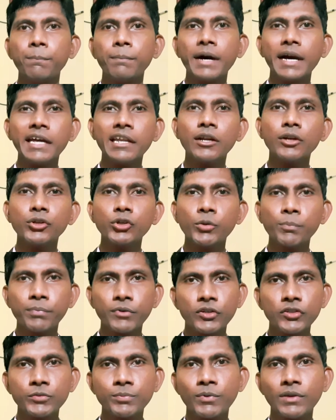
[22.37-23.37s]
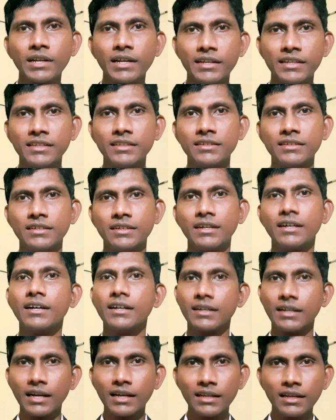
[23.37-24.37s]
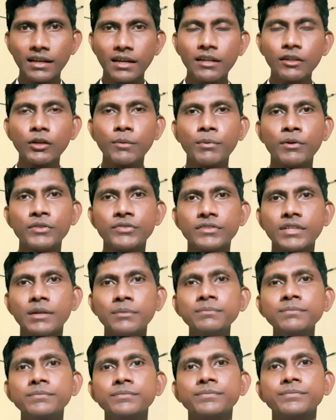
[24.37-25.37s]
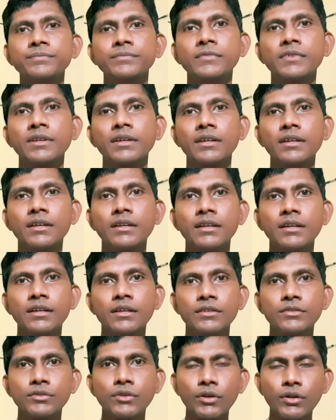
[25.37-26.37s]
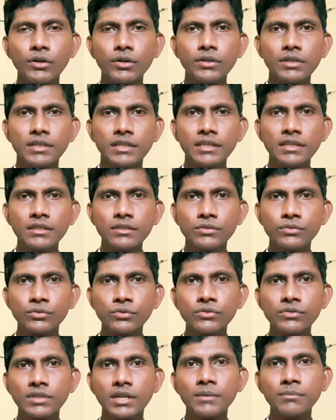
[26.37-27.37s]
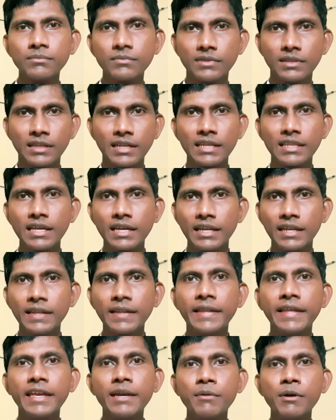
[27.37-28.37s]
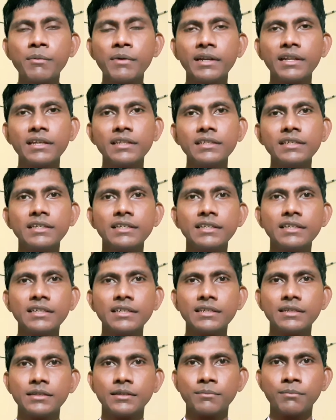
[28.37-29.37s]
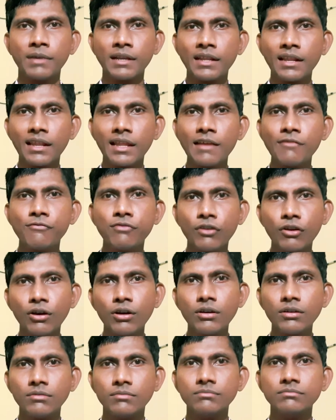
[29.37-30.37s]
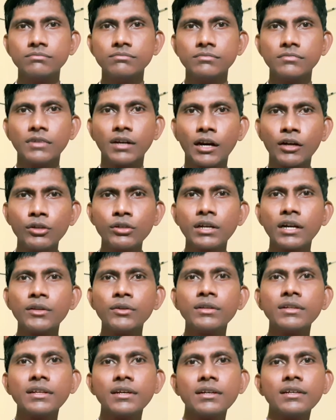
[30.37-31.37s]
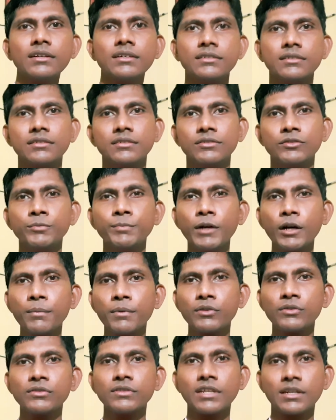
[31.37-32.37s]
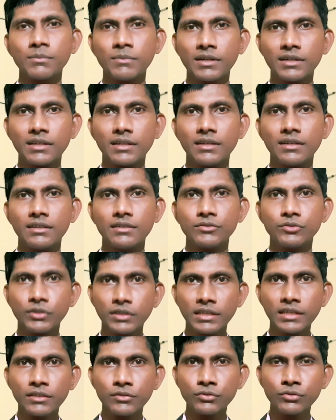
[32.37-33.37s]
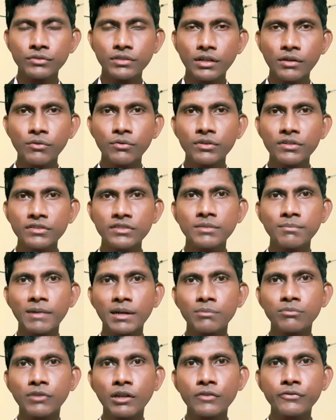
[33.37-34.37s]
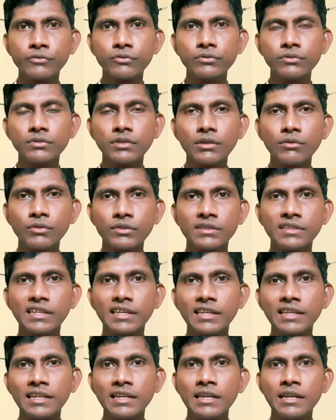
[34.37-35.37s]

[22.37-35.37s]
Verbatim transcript: పైరటో ప్రిన్సిపల్ అని రకరకాలుగా పిలుస్తాం సో ఈ సూత్రం లేదా ఈ నియమం అనేది మన లైఫ్లో అడుగడుగున ఉపయోగపడుతుందన్నమాట సో ఈ సూత్రం గురించి మనం తెలుసుకుంటున్న కొద్దీ